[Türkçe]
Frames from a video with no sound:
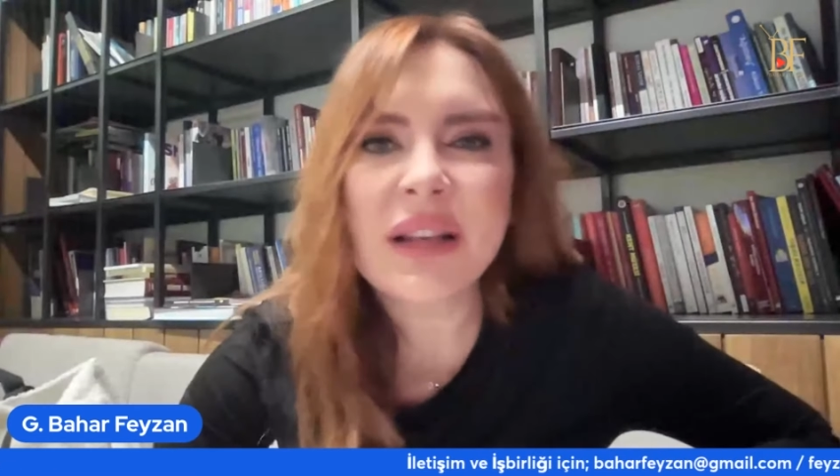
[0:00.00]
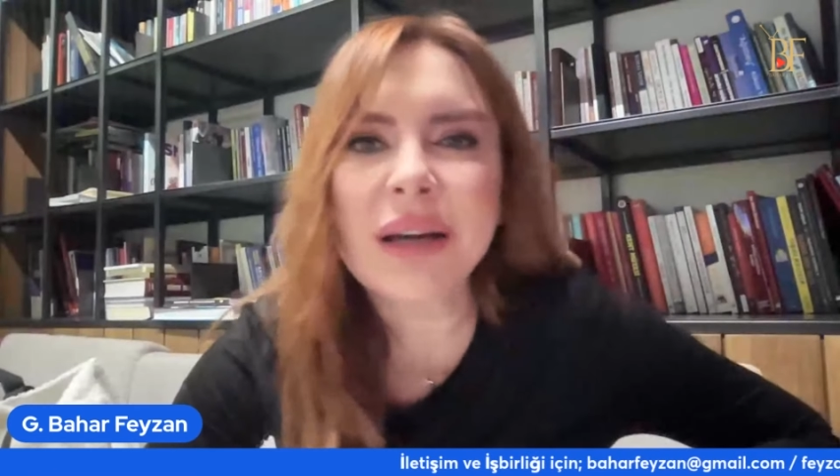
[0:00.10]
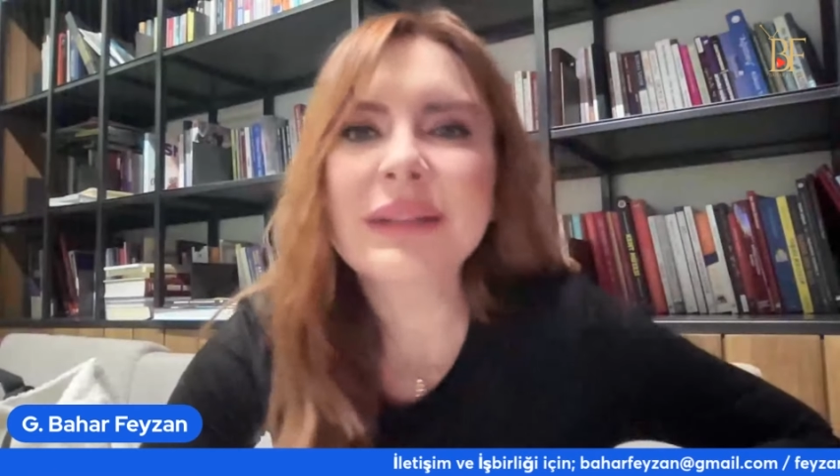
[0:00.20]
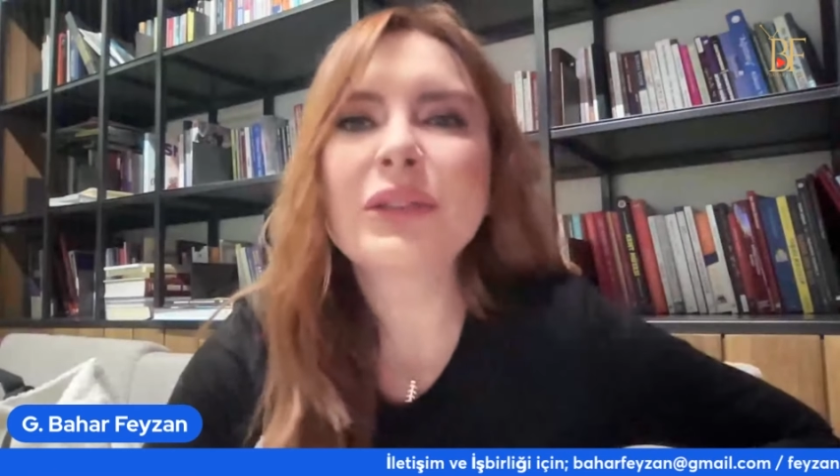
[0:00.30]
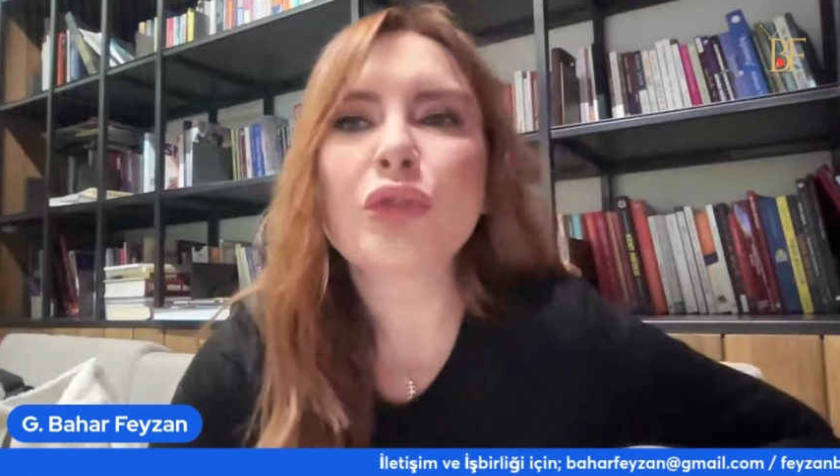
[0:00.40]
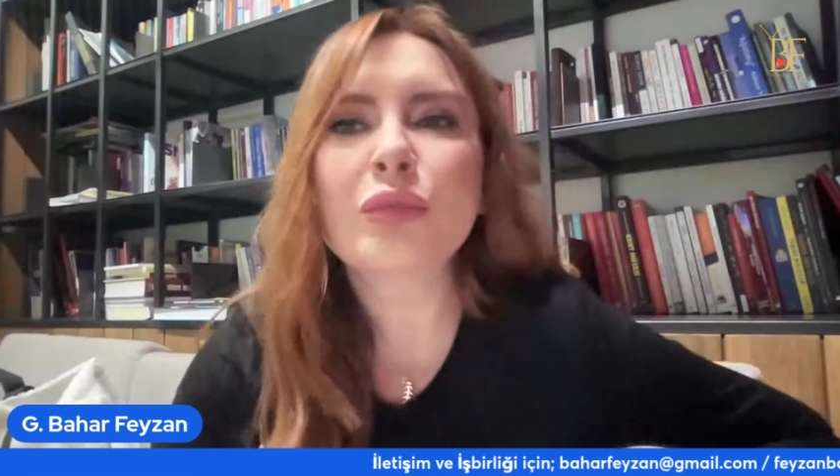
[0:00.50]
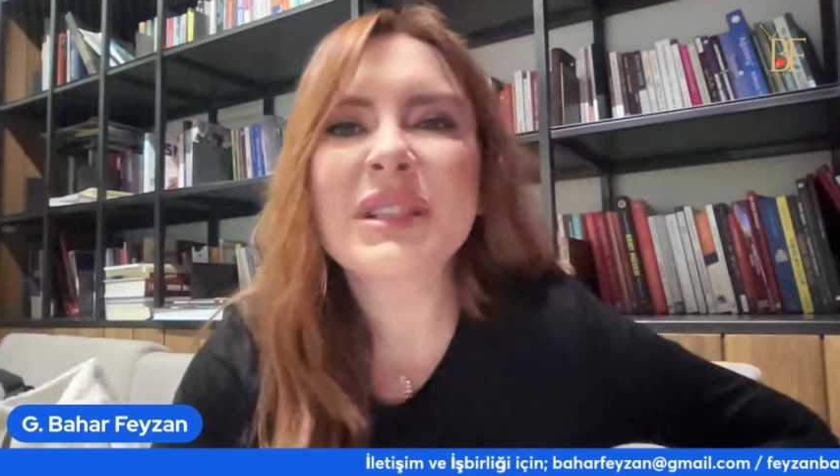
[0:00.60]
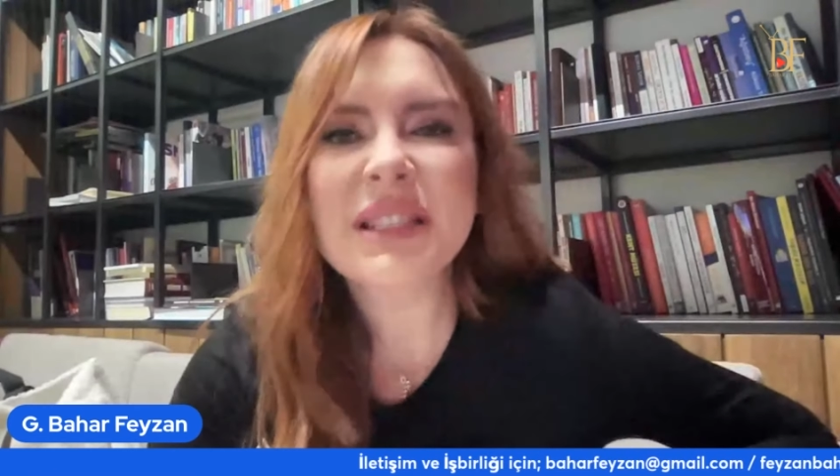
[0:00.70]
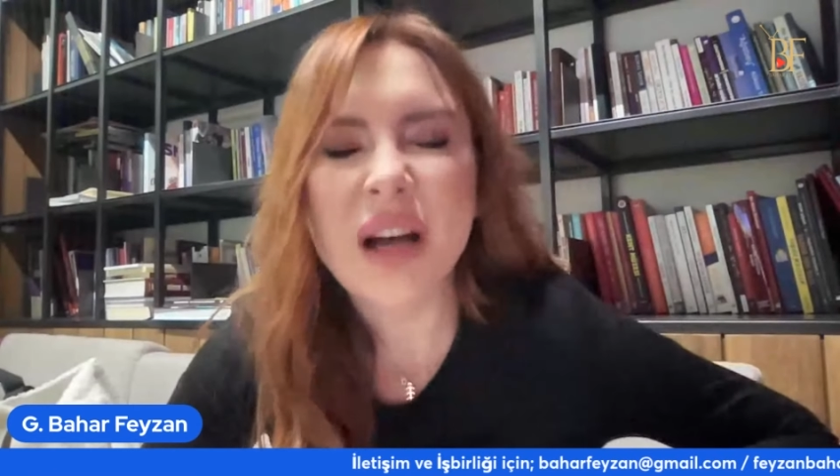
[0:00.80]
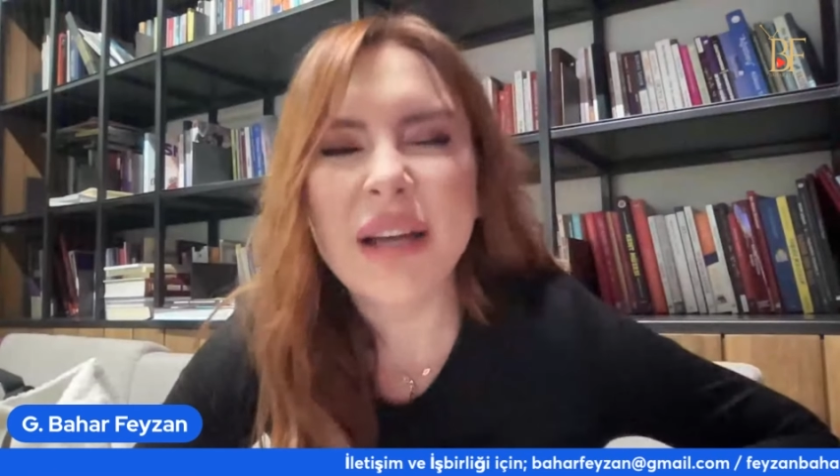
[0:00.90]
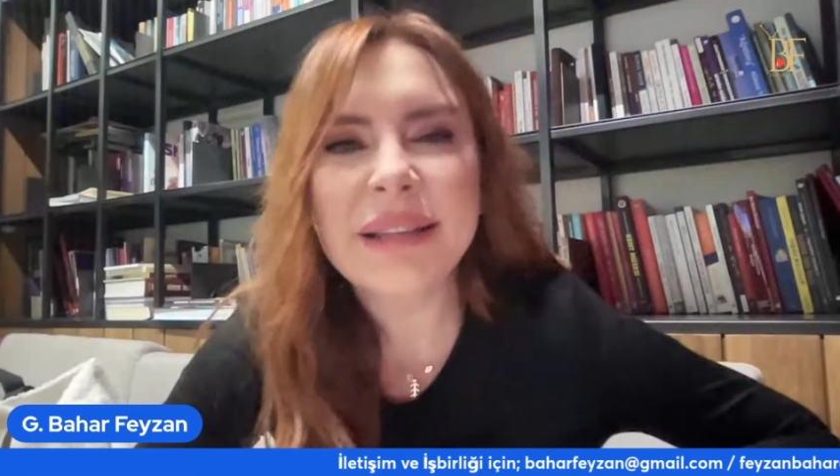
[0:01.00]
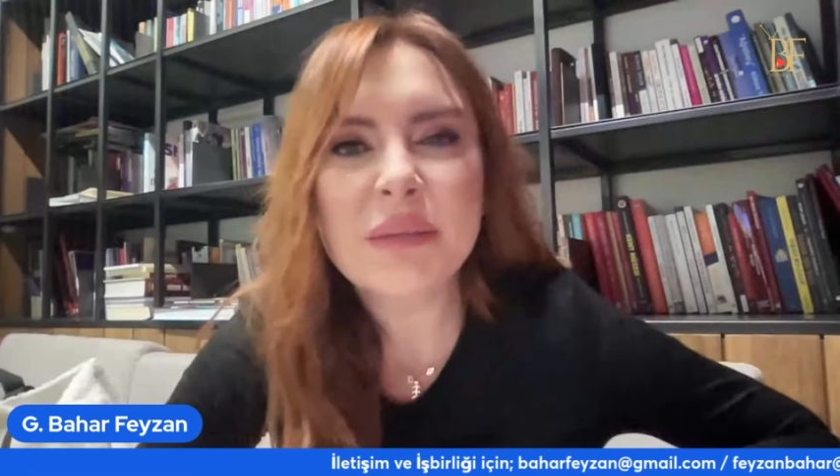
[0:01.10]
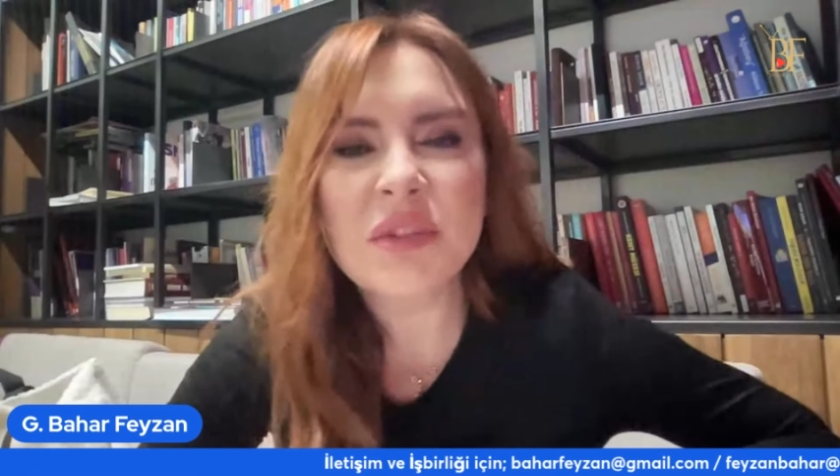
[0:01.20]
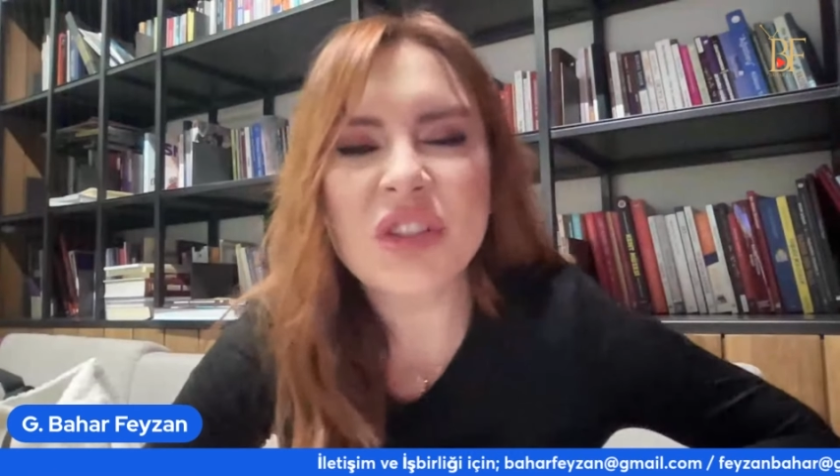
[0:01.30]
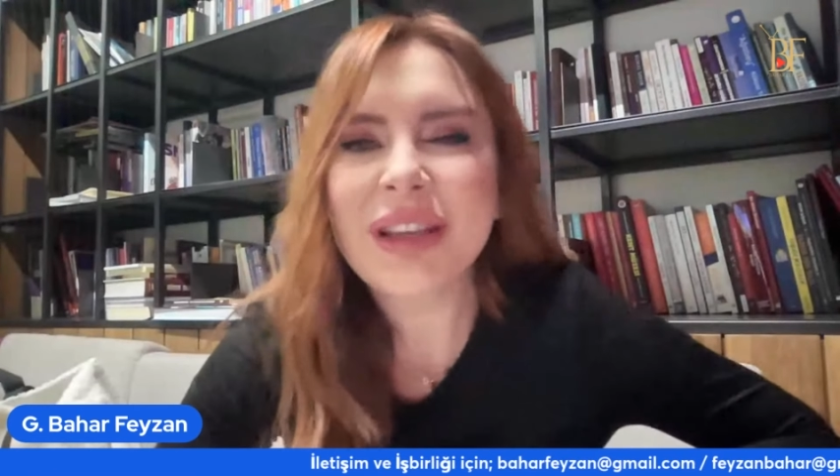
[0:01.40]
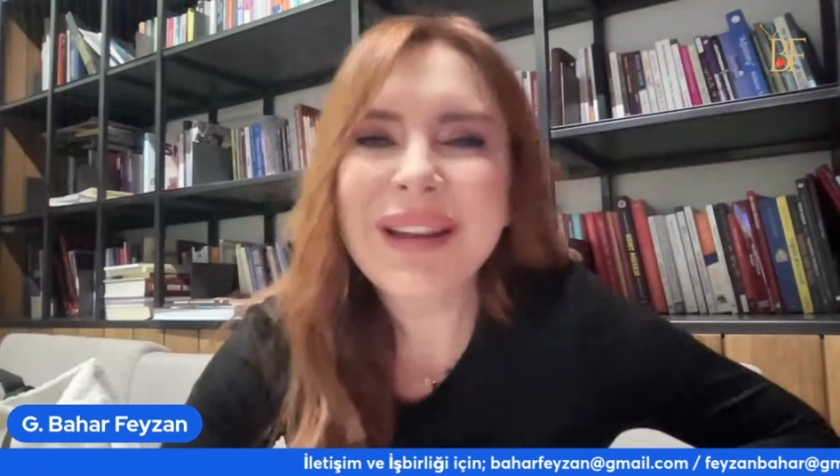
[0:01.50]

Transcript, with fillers: sahadan olması ayrı bir şey.